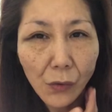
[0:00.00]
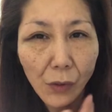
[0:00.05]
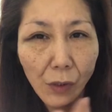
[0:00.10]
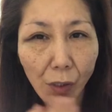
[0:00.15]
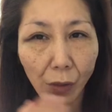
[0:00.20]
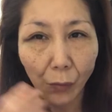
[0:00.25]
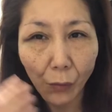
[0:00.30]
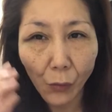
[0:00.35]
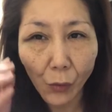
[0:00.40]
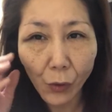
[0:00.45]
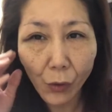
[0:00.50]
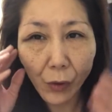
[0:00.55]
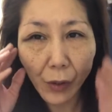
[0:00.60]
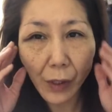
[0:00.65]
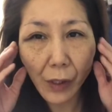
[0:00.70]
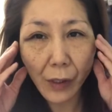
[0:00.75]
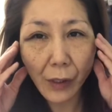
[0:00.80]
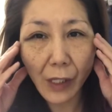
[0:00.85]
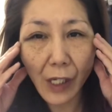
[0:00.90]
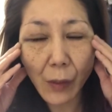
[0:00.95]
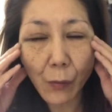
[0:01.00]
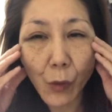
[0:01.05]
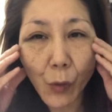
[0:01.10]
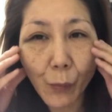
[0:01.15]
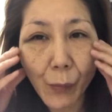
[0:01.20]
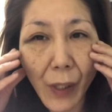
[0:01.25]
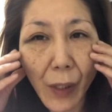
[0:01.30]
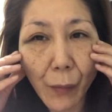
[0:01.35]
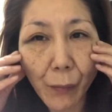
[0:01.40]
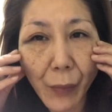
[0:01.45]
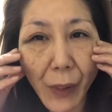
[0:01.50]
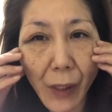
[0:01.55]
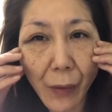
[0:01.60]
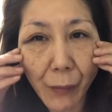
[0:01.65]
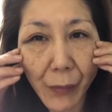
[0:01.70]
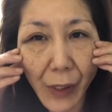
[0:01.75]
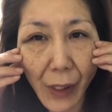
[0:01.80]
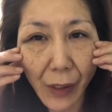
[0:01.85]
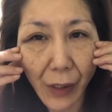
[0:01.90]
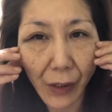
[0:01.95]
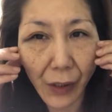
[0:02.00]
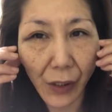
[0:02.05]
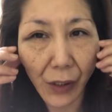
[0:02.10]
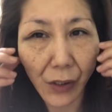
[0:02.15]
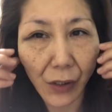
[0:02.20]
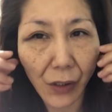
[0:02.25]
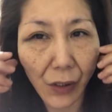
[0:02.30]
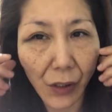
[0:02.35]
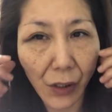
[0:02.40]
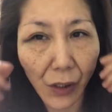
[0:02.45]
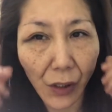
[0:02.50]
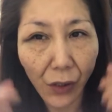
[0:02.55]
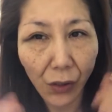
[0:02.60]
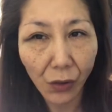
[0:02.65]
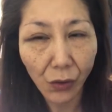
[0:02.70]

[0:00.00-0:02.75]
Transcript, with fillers: なんかこの辺からもうパンパンみたいな感じで